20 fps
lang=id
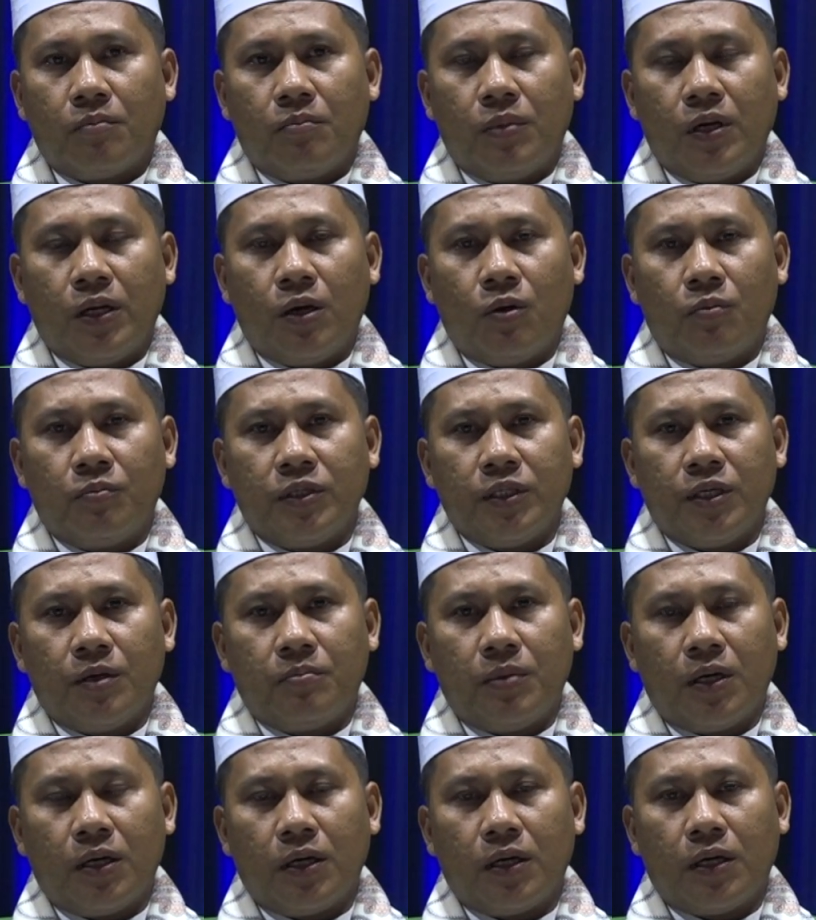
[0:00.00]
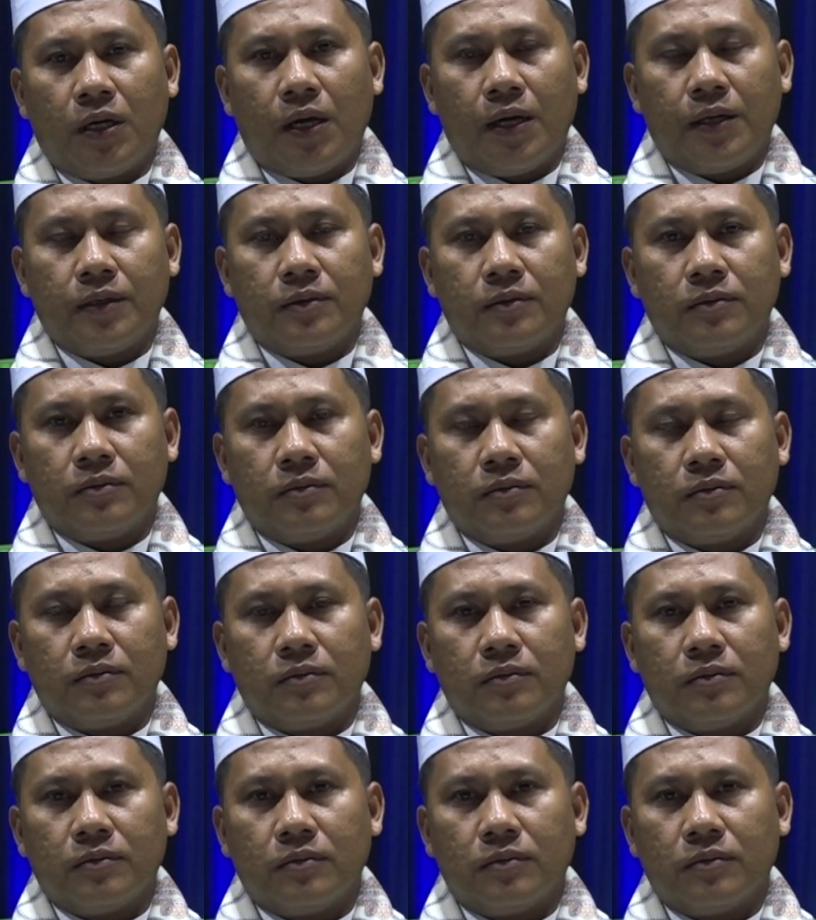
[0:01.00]
Beliau menjabarkan
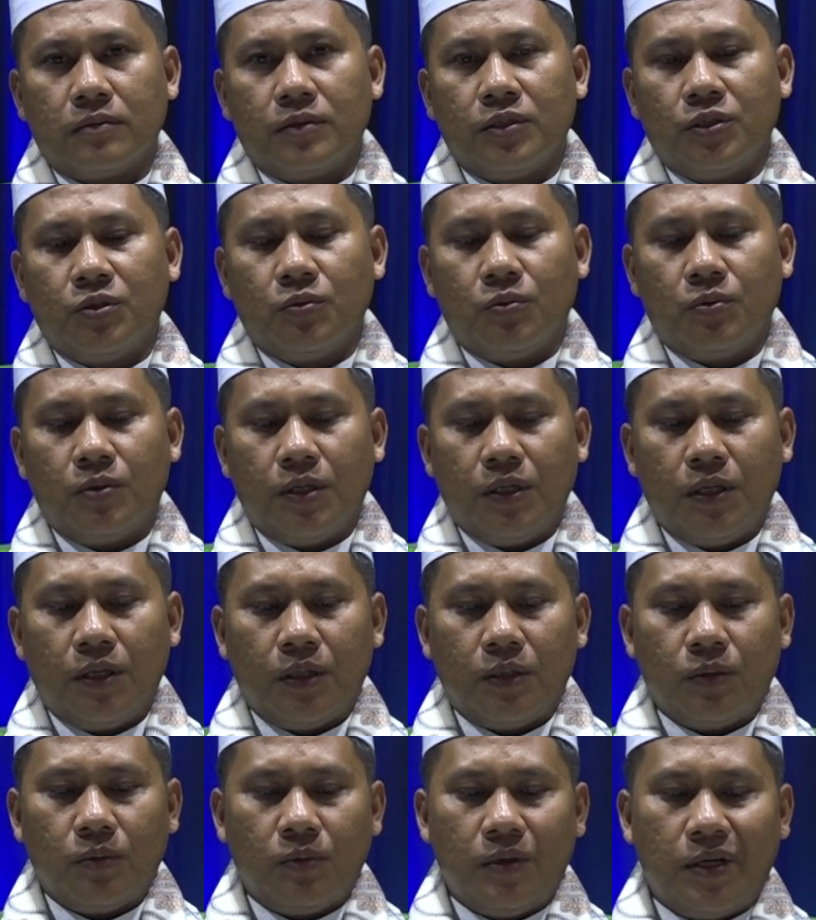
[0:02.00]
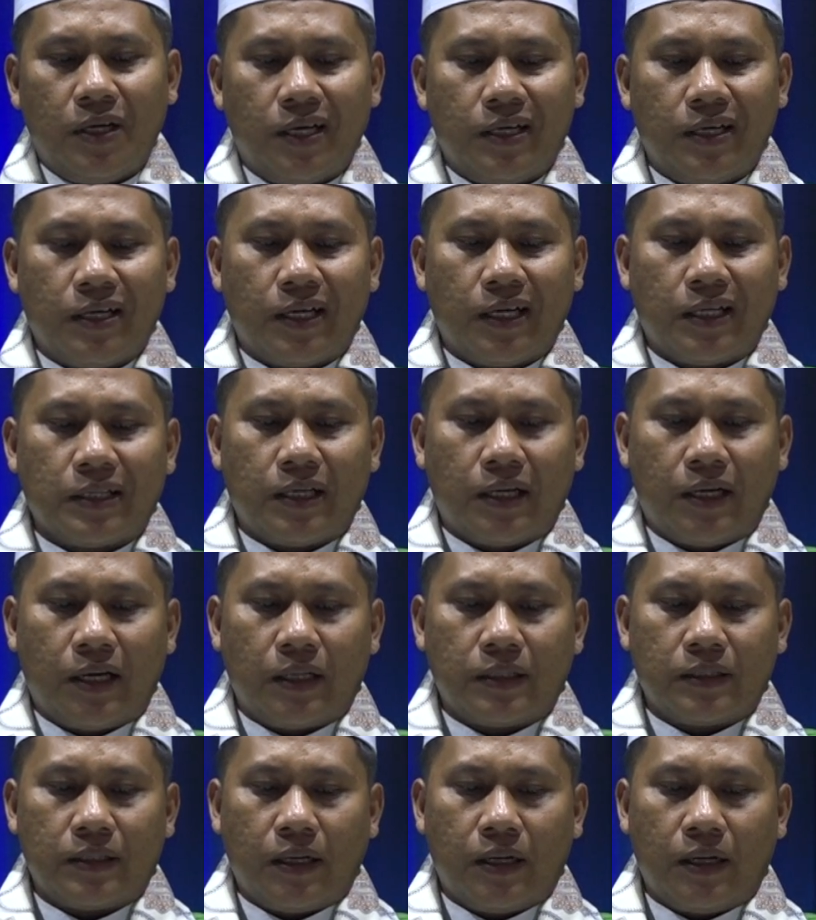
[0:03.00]
judi itu dengan
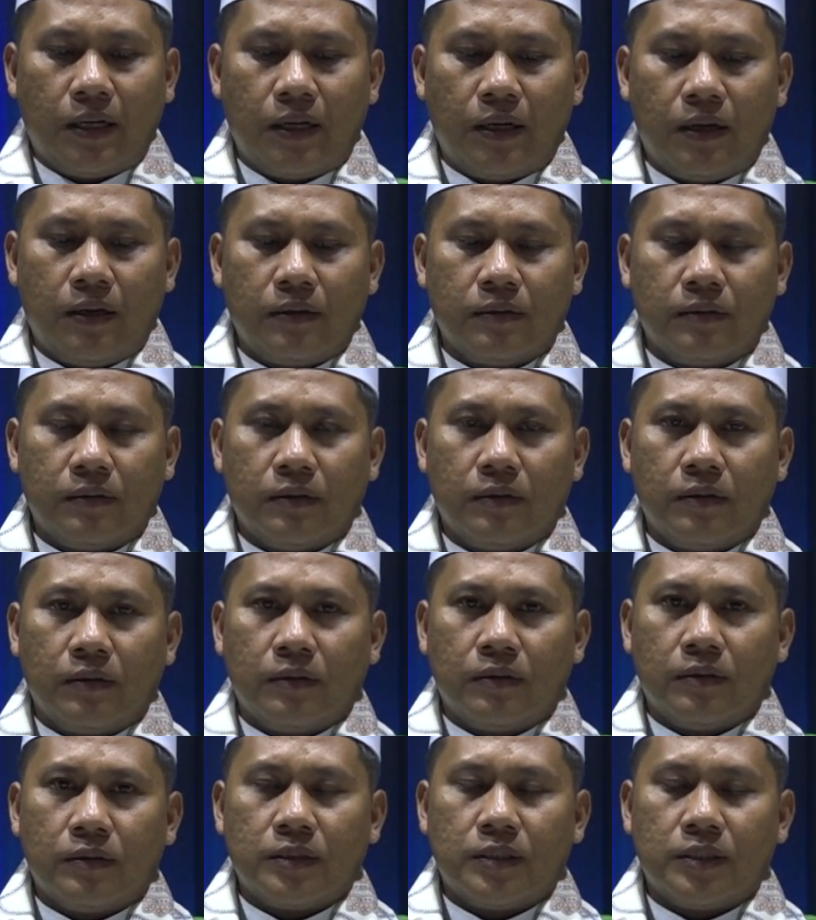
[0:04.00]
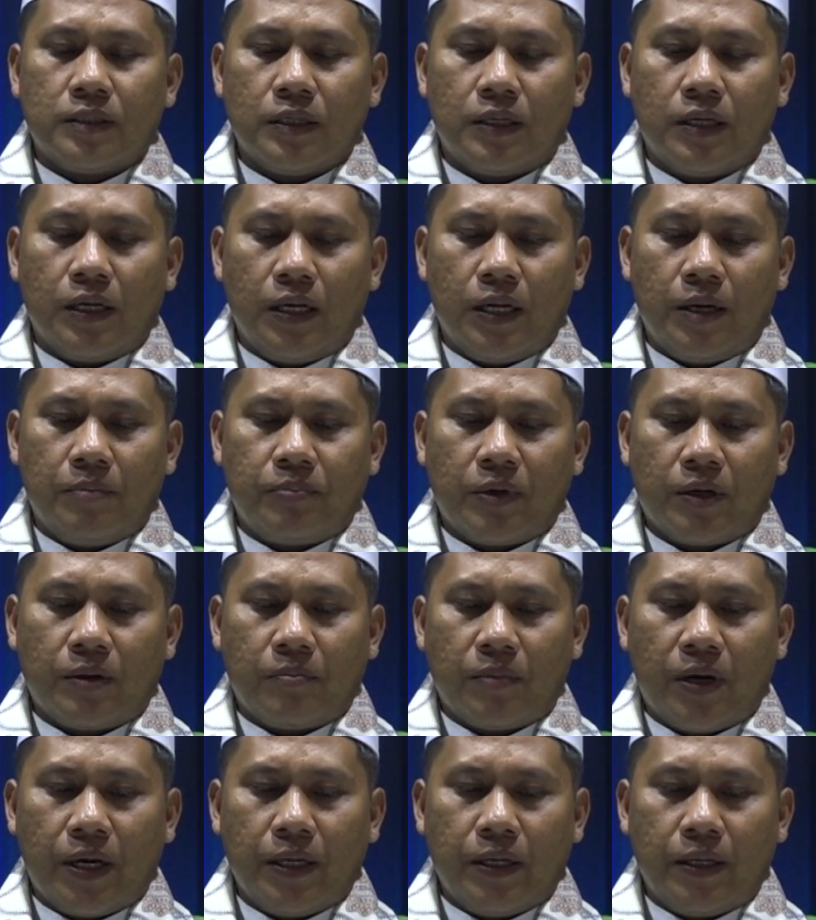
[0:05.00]
kata-kata segala
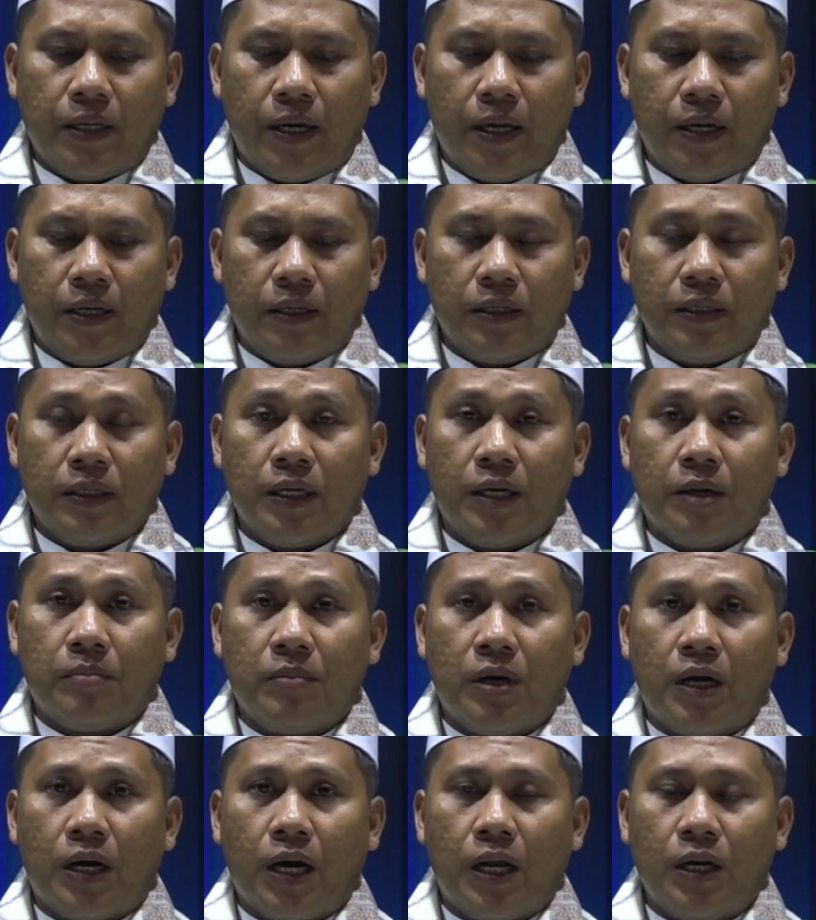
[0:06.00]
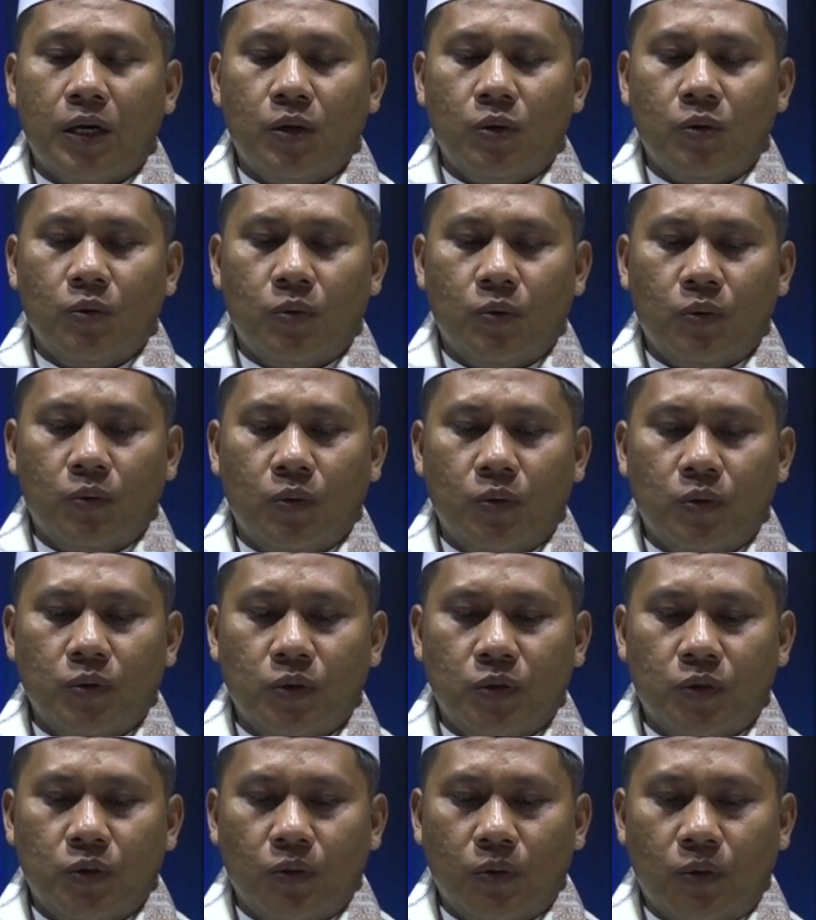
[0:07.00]
permainan yang mengandung
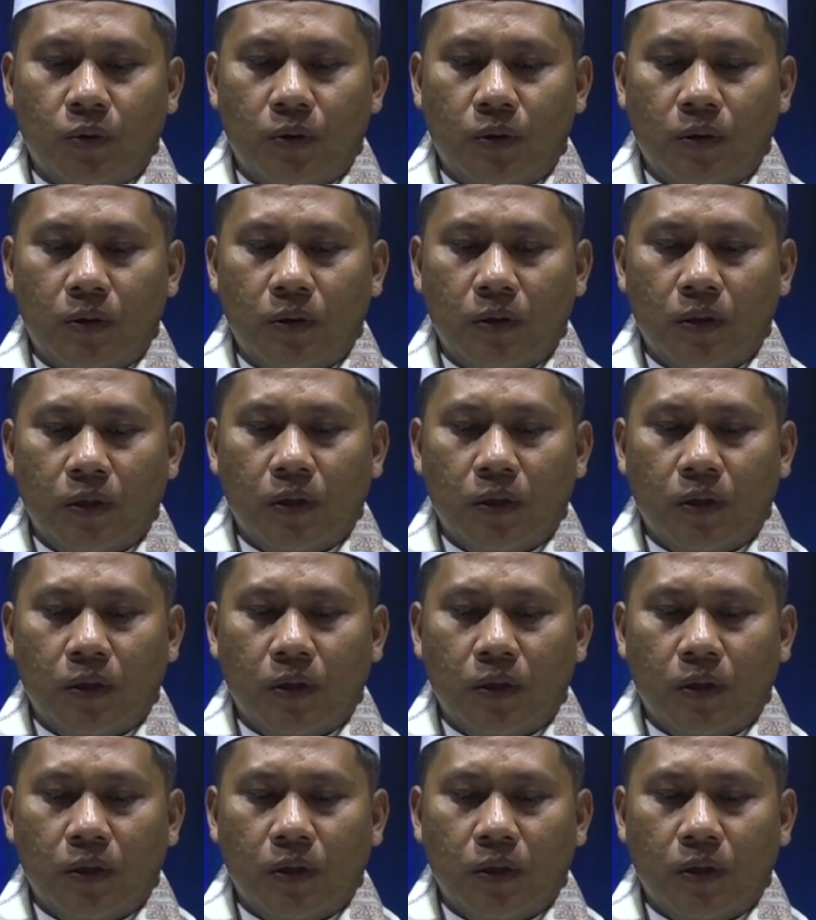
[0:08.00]
unsur